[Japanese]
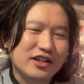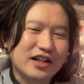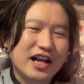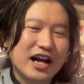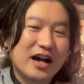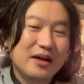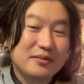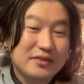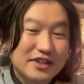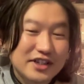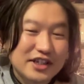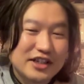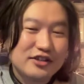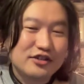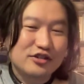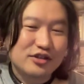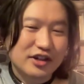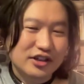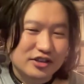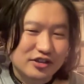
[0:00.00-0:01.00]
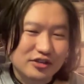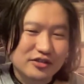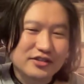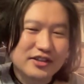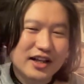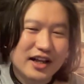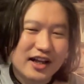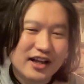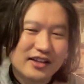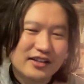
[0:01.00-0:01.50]
な髪切るとかそん
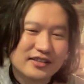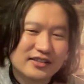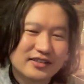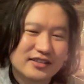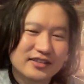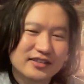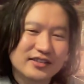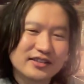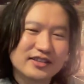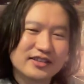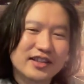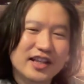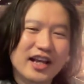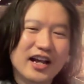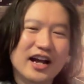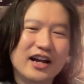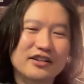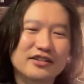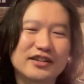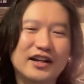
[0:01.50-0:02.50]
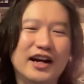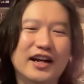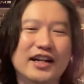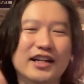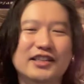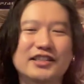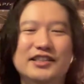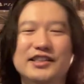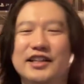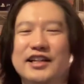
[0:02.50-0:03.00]
な手軽な
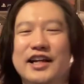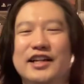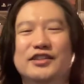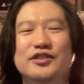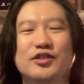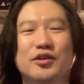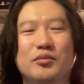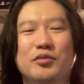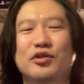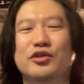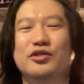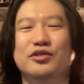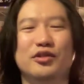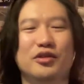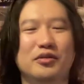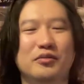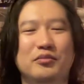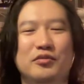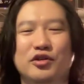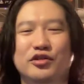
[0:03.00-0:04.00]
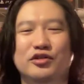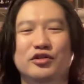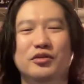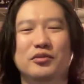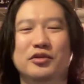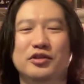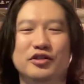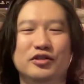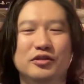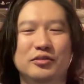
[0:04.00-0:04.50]
話じゃないですよもっともっともっと
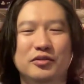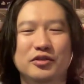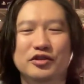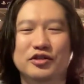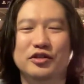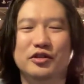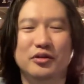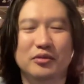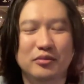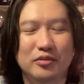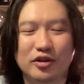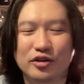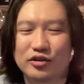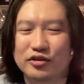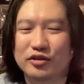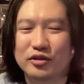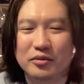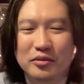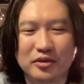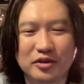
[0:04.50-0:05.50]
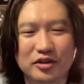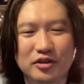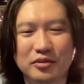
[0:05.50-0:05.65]
もっともっともっともっ